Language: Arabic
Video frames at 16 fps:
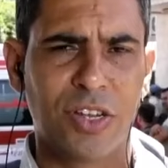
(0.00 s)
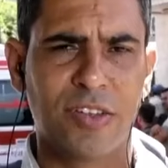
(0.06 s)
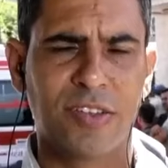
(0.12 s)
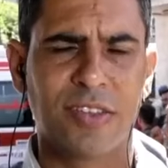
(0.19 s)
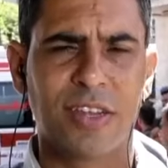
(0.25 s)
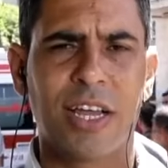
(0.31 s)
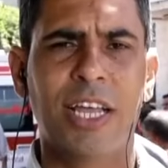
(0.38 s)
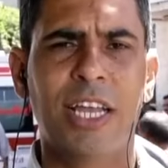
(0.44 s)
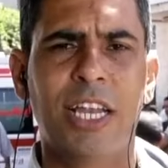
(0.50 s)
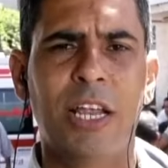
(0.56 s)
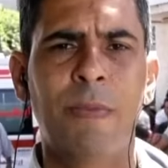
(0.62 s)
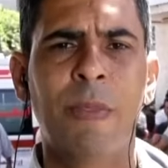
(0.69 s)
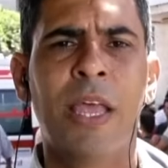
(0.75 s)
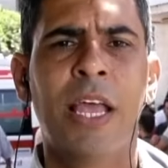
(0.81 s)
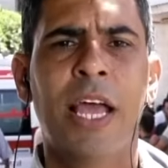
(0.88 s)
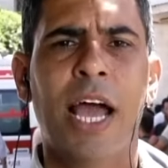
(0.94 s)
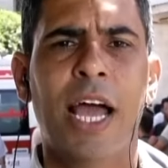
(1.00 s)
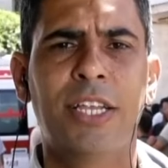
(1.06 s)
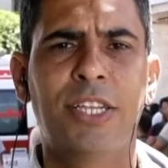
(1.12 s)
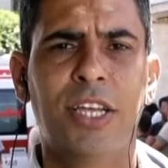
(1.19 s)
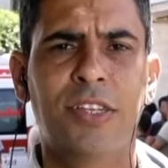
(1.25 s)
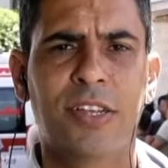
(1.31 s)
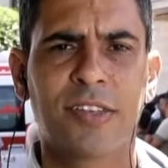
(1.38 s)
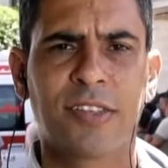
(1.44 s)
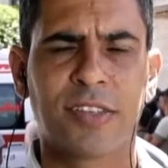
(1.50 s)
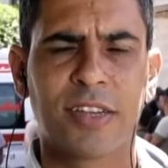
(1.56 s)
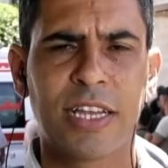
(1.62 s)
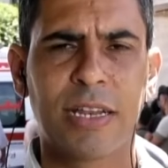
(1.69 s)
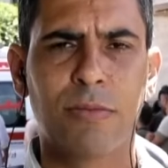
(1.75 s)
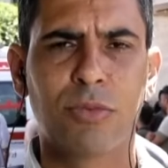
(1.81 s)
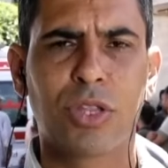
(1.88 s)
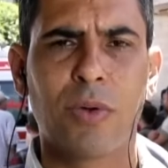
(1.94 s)
الاسرائيلي الجيش
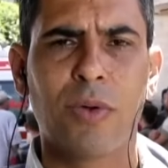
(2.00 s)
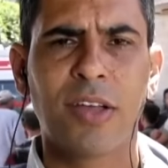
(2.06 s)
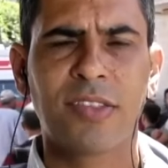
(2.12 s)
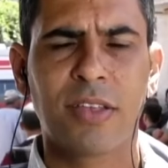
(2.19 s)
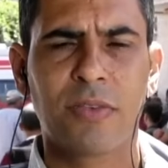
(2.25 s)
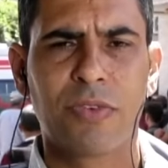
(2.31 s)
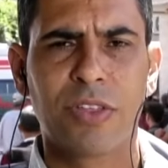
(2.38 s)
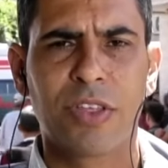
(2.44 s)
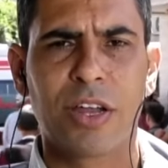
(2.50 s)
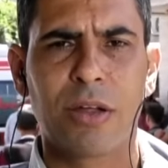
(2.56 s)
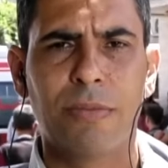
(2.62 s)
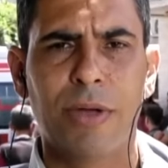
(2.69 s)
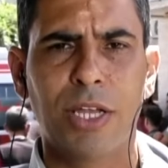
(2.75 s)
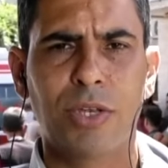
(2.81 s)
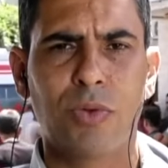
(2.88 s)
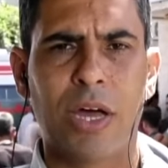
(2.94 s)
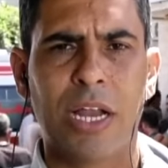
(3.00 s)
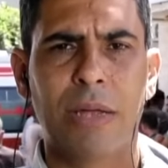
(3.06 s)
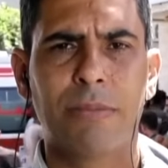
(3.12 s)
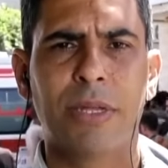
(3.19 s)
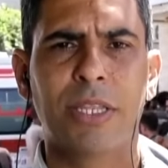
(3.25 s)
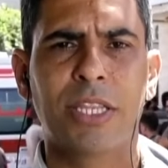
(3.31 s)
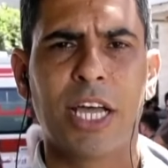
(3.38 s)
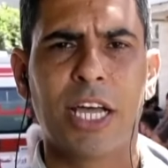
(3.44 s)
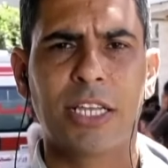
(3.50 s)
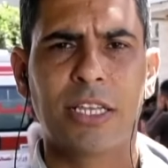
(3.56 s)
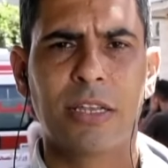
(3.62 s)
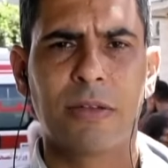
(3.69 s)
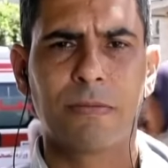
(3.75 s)
الاسرائيلي نعم. متواصل في ضرباته على منطقه